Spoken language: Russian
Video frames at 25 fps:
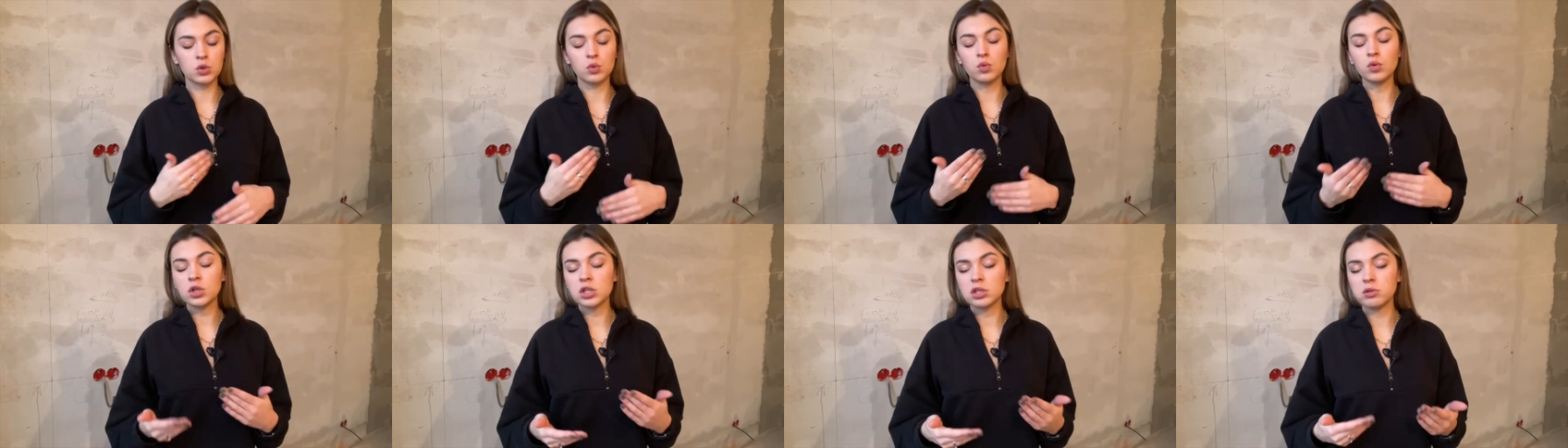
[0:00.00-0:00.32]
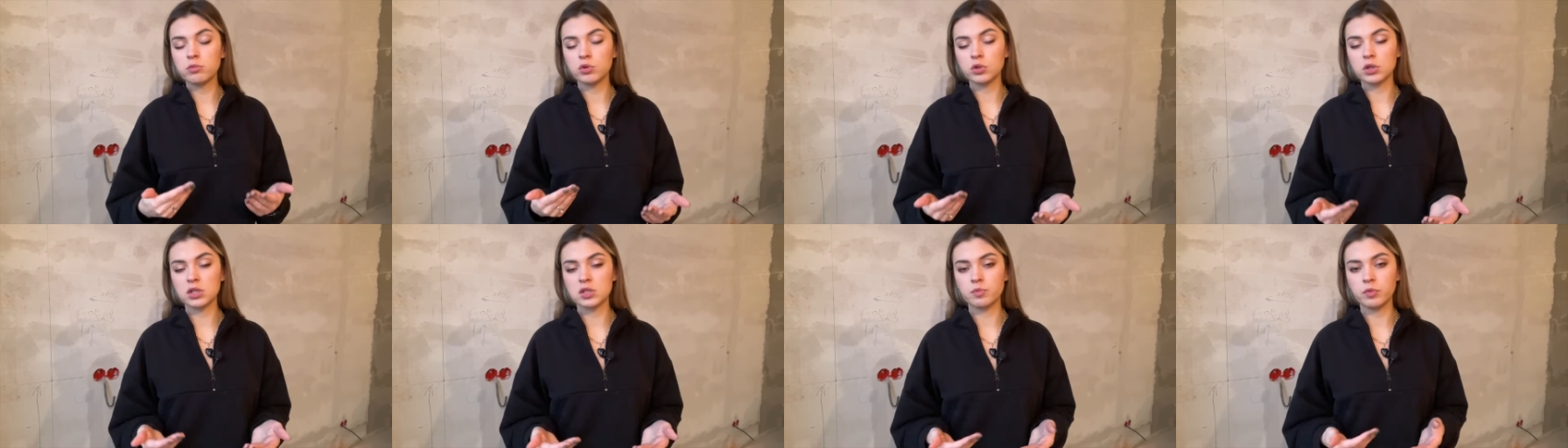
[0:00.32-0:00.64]
С
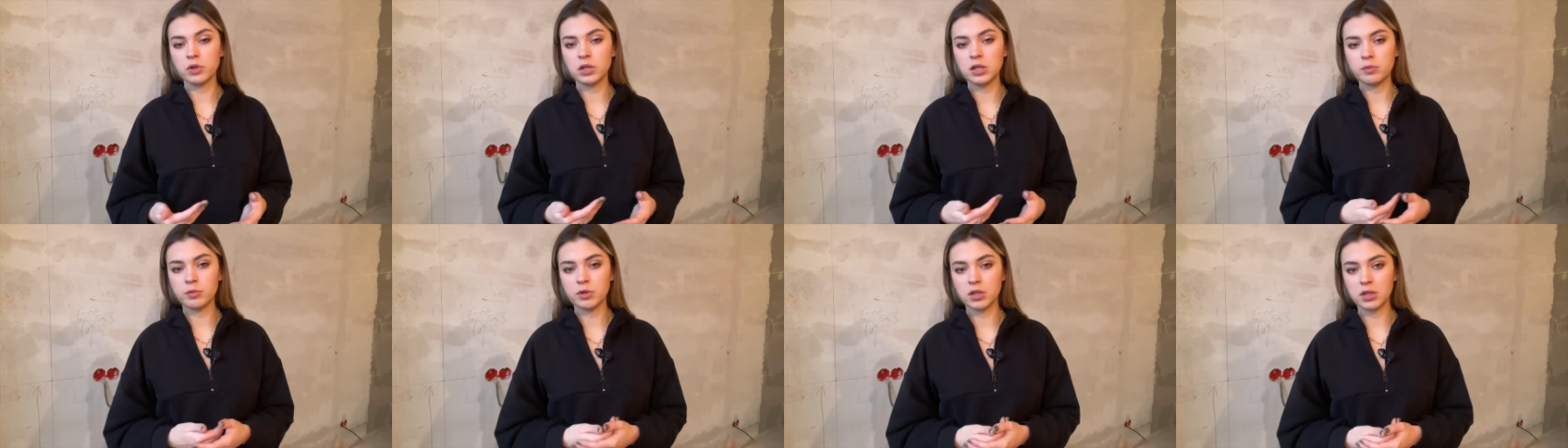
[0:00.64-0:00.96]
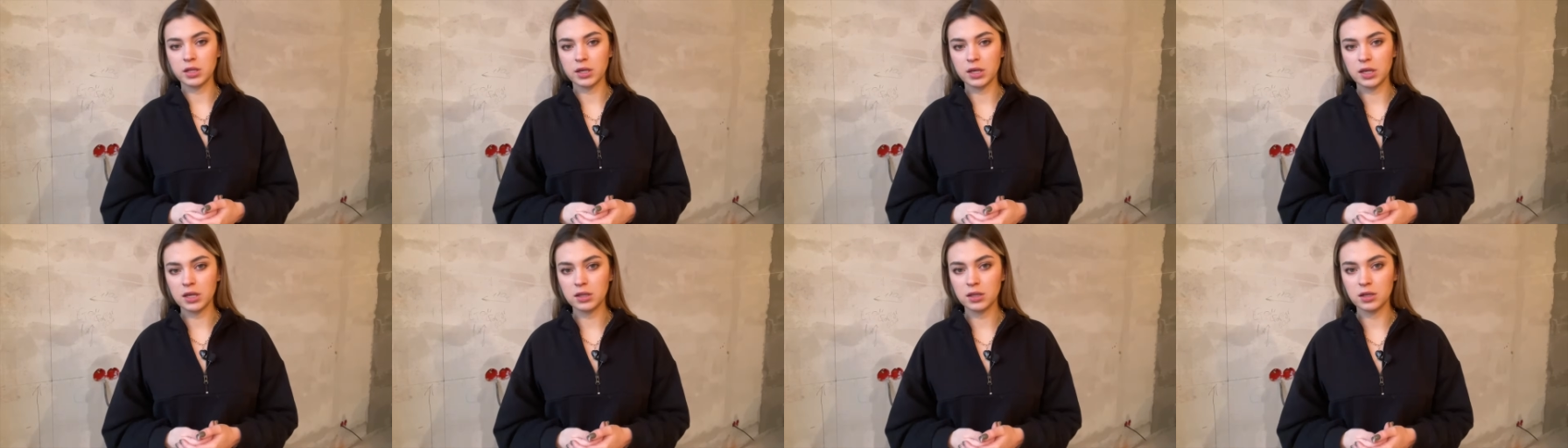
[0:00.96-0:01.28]
кухнями у нас были
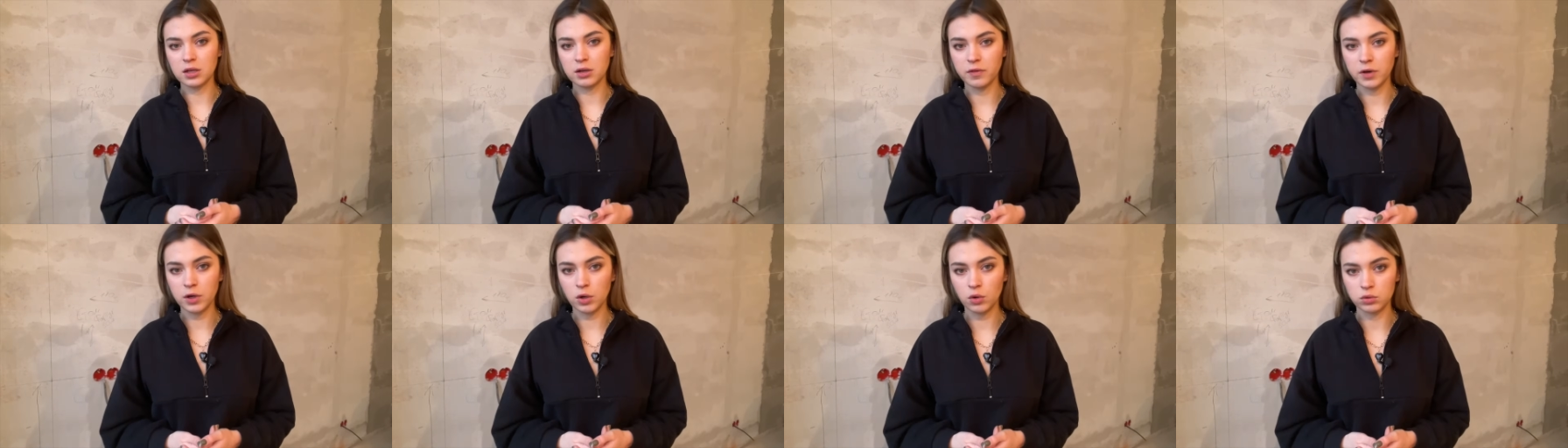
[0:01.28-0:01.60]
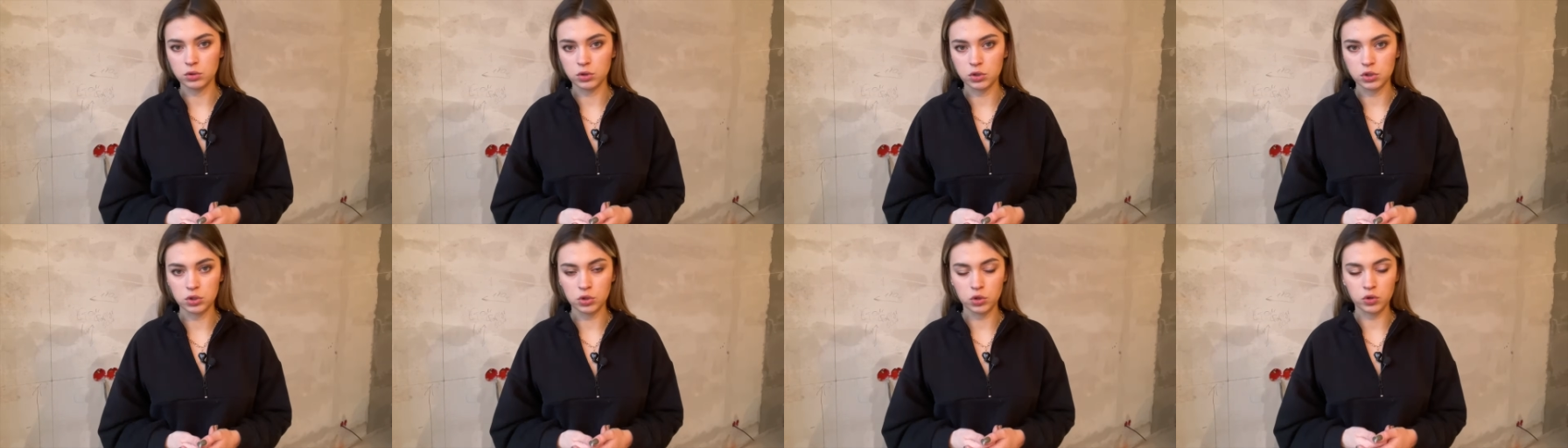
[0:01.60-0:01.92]
именно такие
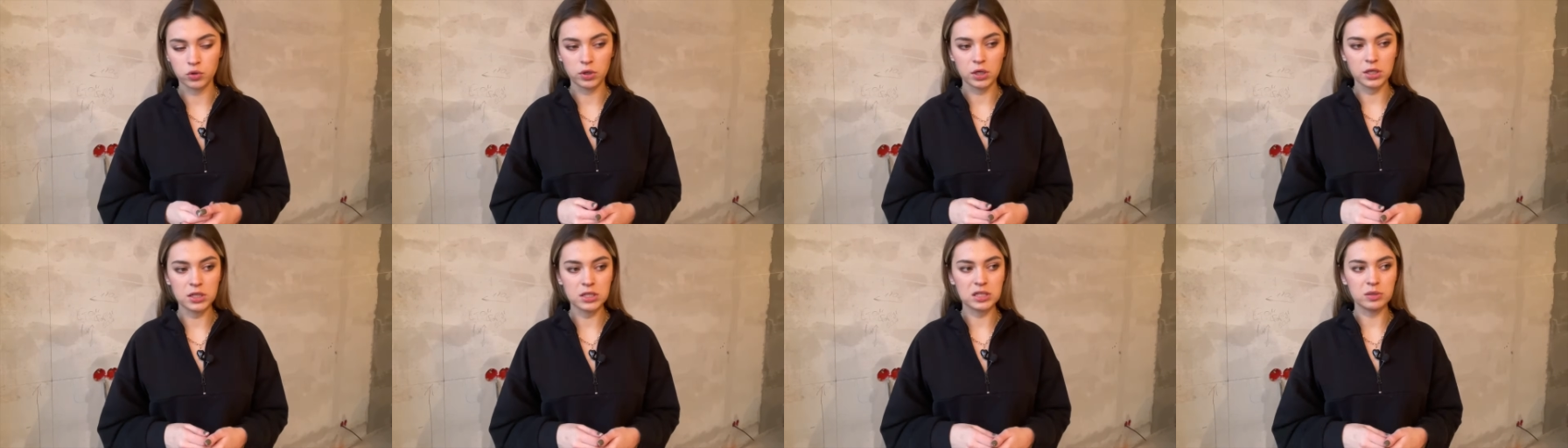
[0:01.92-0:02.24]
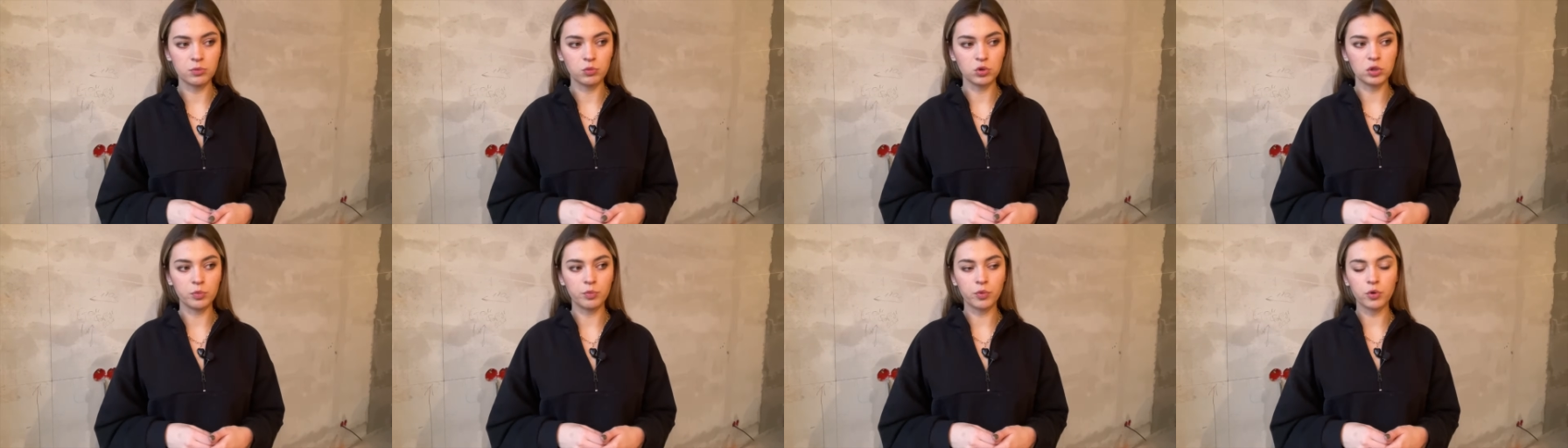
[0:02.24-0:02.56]
договоренности, что я
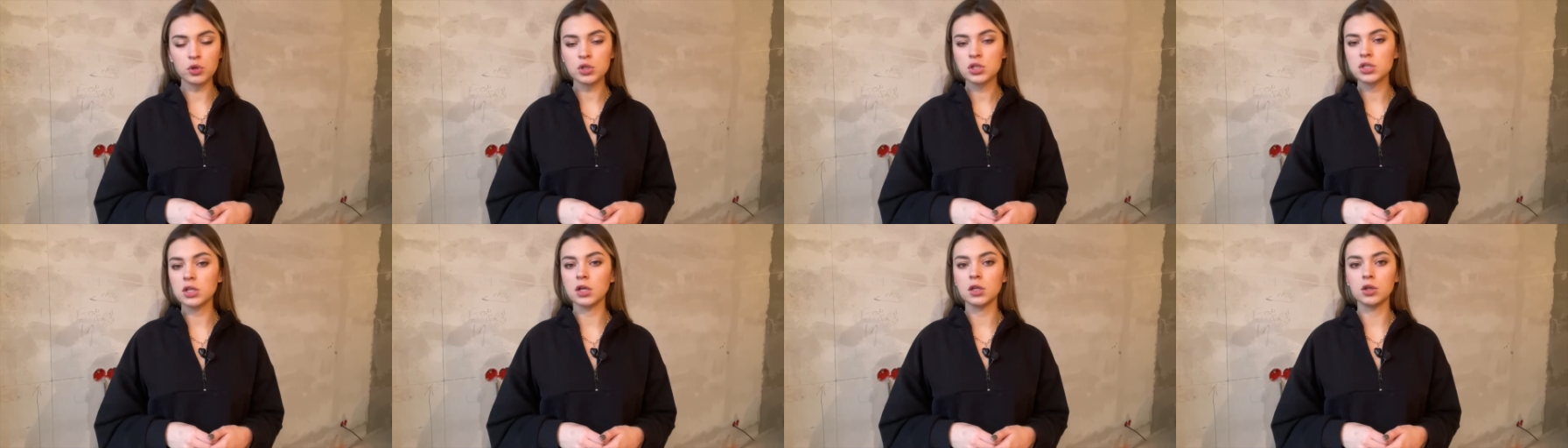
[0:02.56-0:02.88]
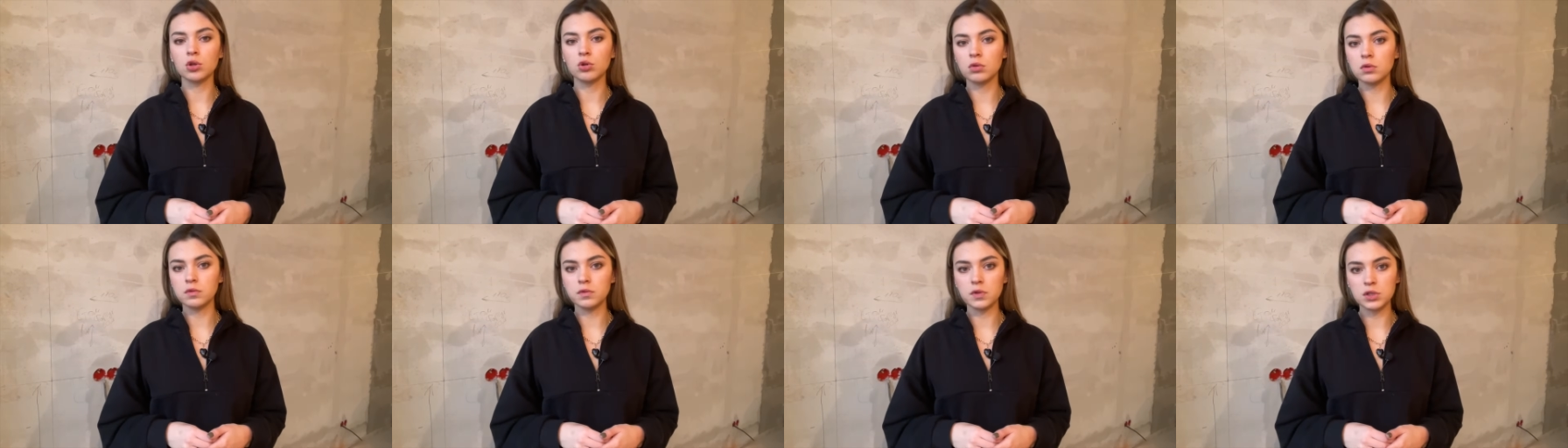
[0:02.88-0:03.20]
сниму не просто
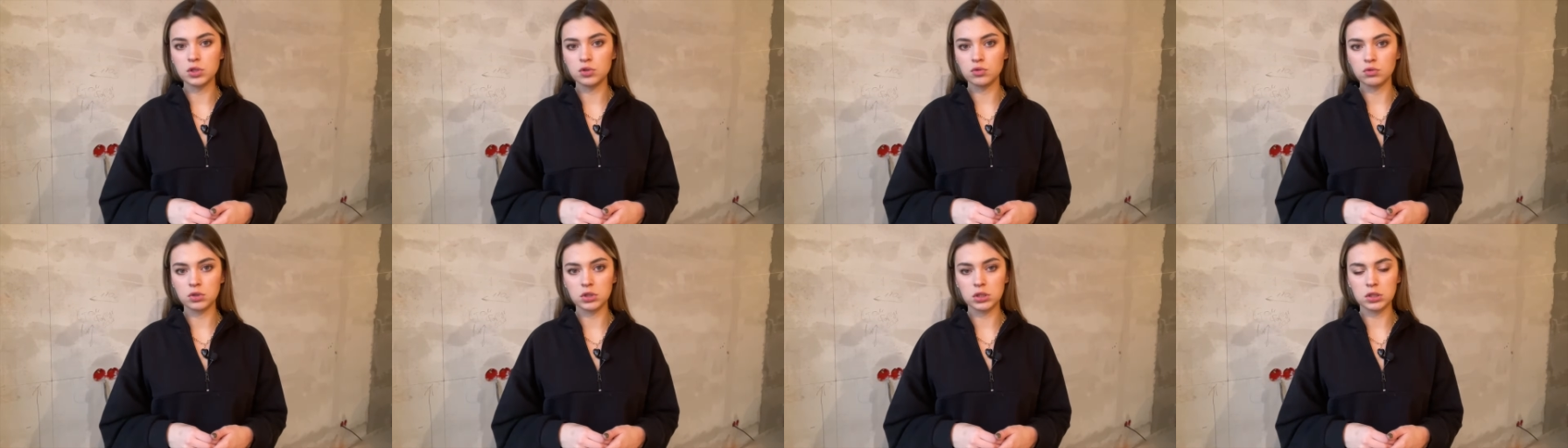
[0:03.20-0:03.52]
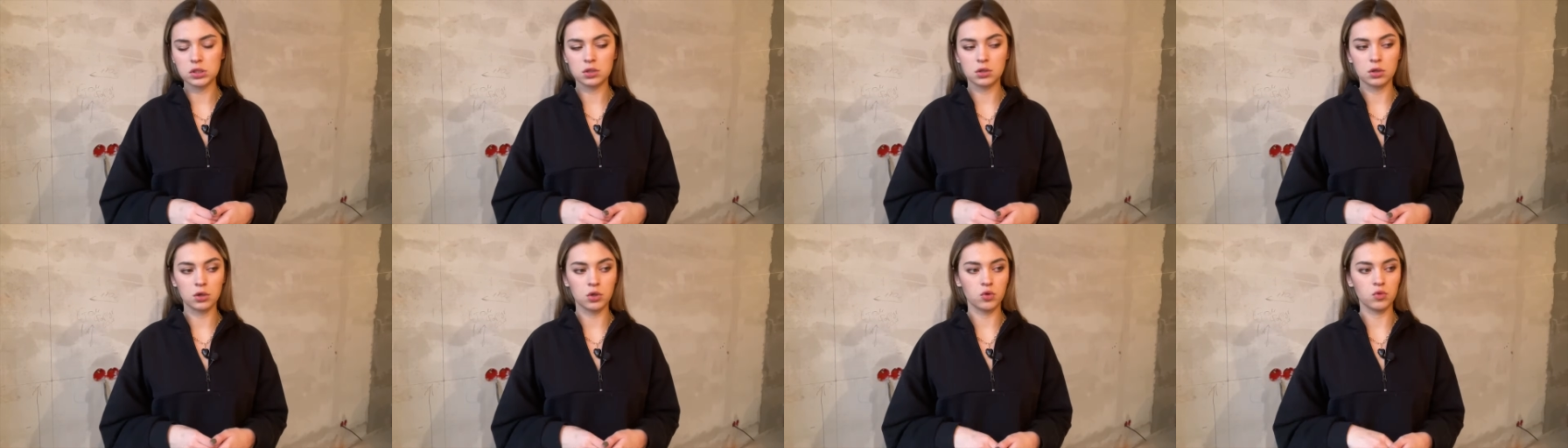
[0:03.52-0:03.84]
одно видео,
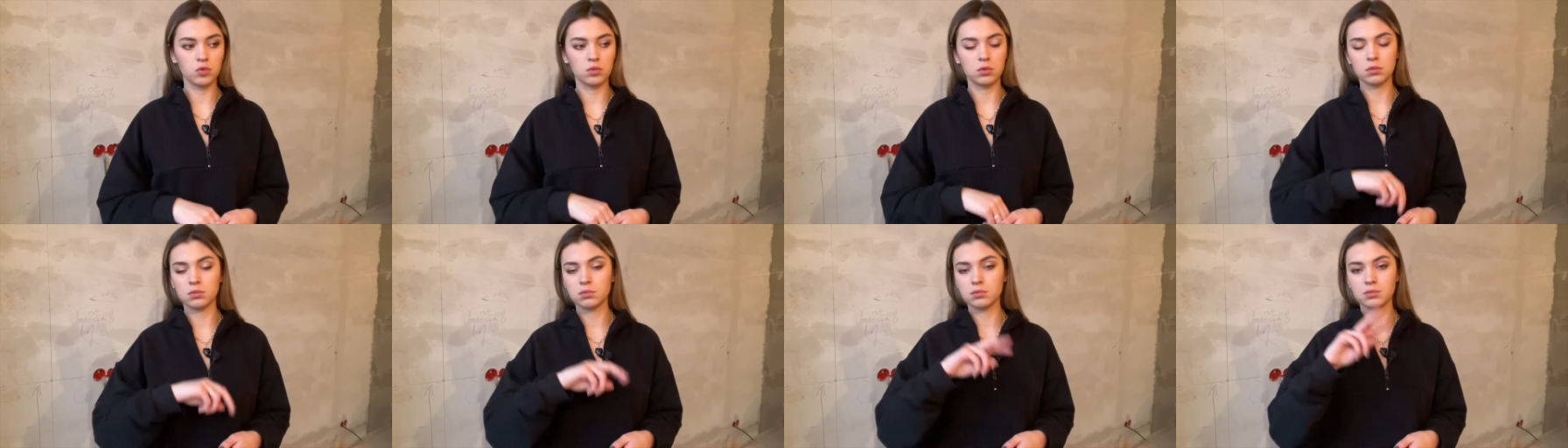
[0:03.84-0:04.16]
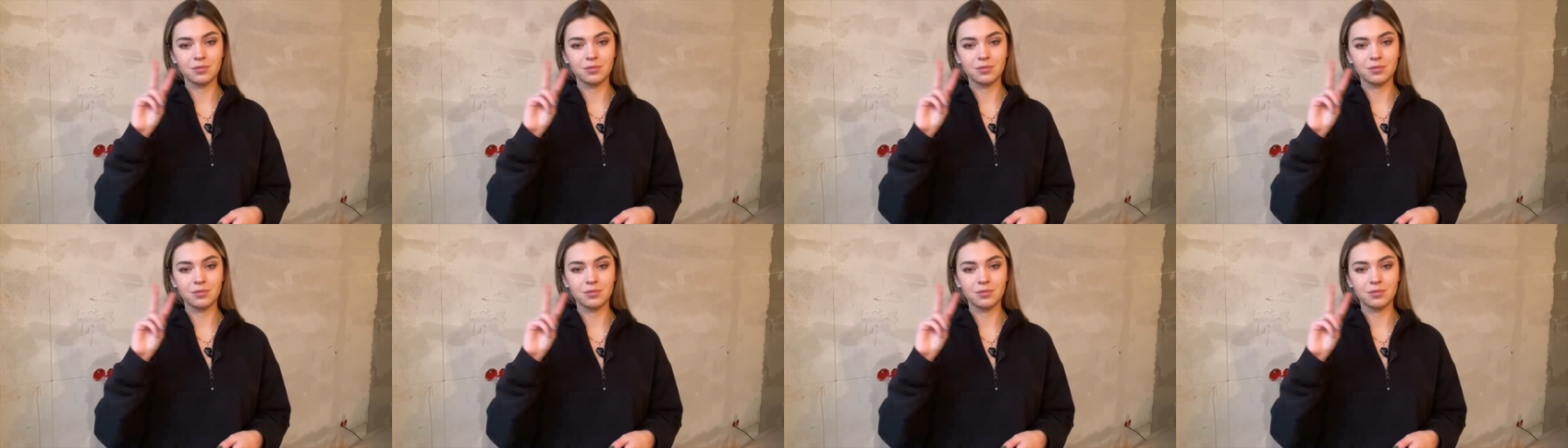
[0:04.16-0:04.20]
где скажу